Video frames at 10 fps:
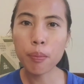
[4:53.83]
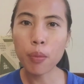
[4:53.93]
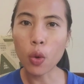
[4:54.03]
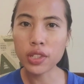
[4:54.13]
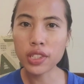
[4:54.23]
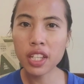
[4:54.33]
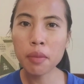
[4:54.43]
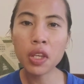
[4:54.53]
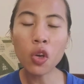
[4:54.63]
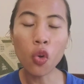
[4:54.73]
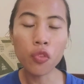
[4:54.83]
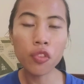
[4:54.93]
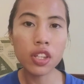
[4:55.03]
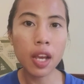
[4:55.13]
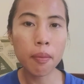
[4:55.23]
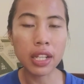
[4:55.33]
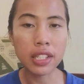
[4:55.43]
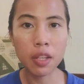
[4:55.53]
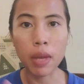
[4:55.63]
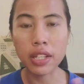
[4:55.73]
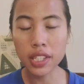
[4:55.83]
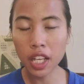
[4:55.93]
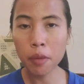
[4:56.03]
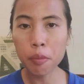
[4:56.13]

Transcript: porsi POV-nya masing-masing